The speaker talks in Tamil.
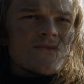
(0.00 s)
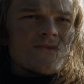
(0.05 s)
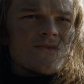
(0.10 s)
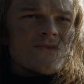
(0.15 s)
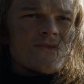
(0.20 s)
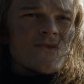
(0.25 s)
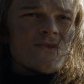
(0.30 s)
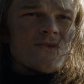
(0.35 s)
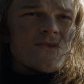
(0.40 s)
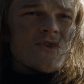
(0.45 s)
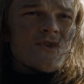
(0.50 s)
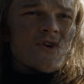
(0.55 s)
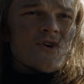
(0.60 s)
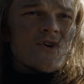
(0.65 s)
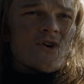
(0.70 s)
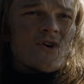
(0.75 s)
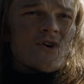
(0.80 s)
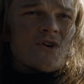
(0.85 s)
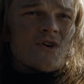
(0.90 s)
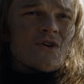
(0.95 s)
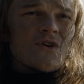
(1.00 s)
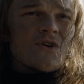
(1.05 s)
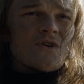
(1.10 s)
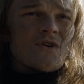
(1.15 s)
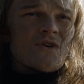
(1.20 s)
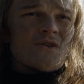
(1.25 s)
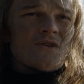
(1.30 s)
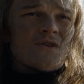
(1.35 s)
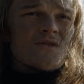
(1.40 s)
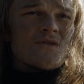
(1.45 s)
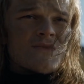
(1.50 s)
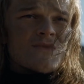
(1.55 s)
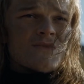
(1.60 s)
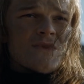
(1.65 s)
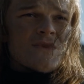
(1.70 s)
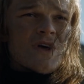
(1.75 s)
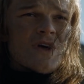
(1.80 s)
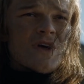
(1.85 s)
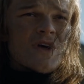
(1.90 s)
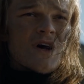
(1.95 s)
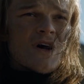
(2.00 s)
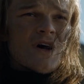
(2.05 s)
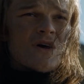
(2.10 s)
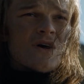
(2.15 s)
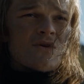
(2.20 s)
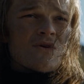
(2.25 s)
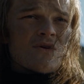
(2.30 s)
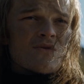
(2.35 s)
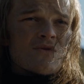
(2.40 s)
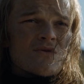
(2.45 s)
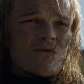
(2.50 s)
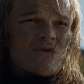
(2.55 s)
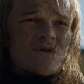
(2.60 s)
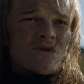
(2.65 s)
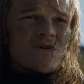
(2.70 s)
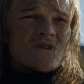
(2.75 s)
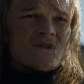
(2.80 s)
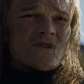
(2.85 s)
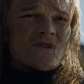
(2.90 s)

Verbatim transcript: நெட்ஸ்டார்க்கு அதுக்கு தப்பா சொல்ற அந்த போர் இப்ப முடிய போதுன்னு